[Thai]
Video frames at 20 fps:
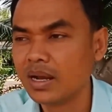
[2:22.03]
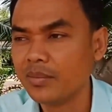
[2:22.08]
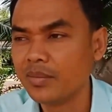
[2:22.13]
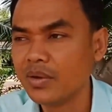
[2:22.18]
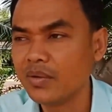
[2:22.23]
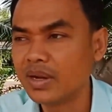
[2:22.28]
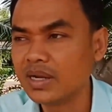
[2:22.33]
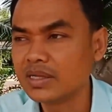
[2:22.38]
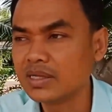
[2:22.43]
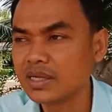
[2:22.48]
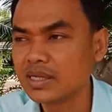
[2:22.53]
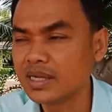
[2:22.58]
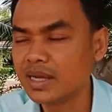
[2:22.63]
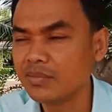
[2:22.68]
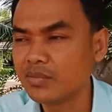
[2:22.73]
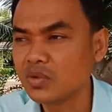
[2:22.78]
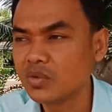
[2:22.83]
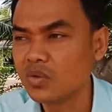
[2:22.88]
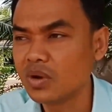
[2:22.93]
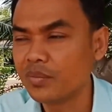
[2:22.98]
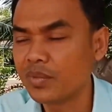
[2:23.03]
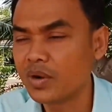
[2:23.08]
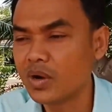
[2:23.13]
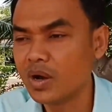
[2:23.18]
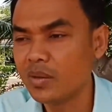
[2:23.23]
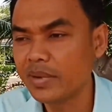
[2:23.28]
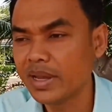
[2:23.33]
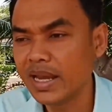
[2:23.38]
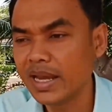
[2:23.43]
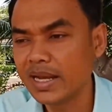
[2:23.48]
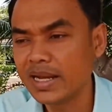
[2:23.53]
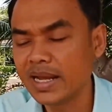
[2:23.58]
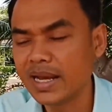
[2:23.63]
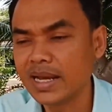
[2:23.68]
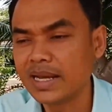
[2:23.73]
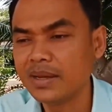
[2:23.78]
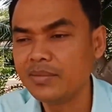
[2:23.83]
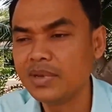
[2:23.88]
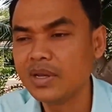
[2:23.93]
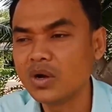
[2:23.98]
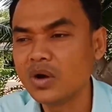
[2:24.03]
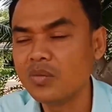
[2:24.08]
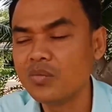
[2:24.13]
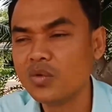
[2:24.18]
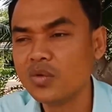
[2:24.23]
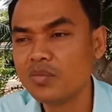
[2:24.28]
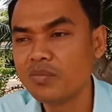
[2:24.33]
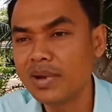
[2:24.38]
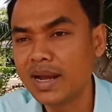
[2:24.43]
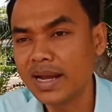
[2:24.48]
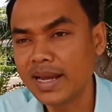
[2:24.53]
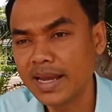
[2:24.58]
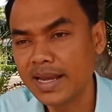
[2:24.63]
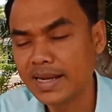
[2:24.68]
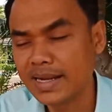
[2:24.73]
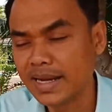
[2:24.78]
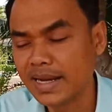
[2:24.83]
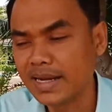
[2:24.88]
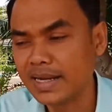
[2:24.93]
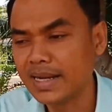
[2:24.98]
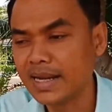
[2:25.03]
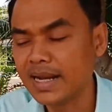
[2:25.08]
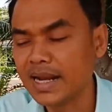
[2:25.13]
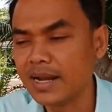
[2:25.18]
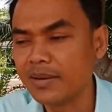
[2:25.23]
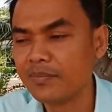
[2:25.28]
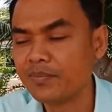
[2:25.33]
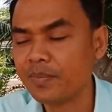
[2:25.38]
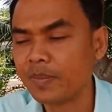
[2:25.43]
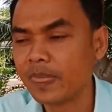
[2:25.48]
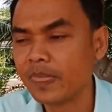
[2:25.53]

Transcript: ไม่ว่าเราจะเตรียมตัวพร้อมแค่ไหนมีข้อมูลมากแค่ไหนนะครับ